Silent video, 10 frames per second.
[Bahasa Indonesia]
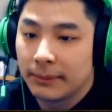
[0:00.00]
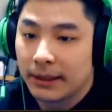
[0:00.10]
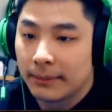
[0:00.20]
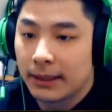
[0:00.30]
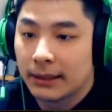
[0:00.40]
sih
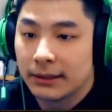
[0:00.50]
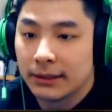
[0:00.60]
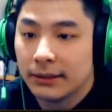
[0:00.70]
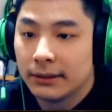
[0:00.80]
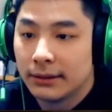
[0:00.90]
main kemana
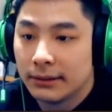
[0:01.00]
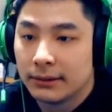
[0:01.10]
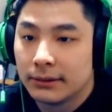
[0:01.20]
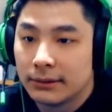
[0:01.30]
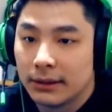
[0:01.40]
sih.
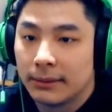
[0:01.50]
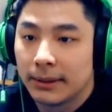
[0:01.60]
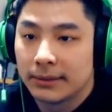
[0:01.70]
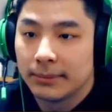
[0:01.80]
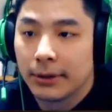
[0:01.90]
Jadi
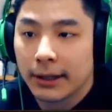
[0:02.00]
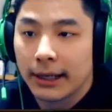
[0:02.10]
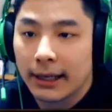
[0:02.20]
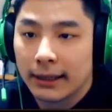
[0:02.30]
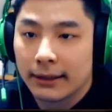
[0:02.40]
masih boleh
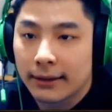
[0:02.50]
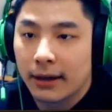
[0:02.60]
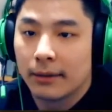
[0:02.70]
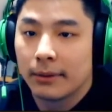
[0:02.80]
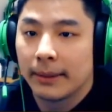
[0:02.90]
lah.
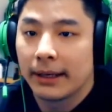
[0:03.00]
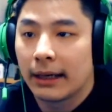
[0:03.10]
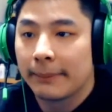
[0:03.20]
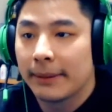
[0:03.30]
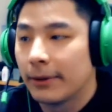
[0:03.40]
Kalau mau main ke
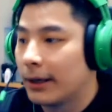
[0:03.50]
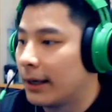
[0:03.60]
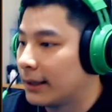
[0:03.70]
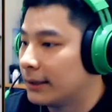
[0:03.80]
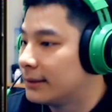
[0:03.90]
MM boleh
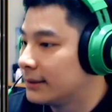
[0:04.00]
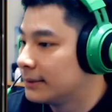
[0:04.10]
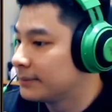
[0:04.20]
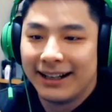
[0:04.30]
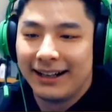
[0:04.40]
lah guys.
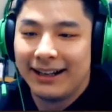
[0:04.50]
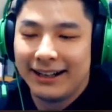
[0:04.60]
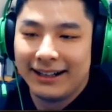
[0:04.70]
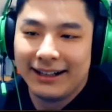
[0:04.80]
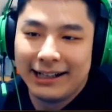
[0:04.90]

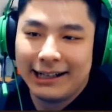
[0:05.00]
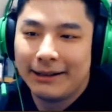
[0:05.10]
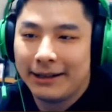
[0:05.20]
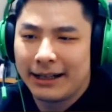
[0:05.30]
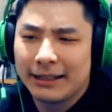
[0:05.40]

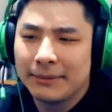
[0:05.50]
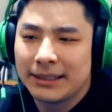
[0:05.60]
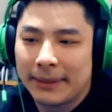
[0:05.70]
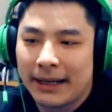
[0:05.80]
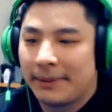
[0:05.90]
Uh, kayaknya
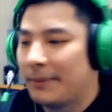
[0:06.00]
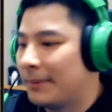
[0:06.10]
bisa main MM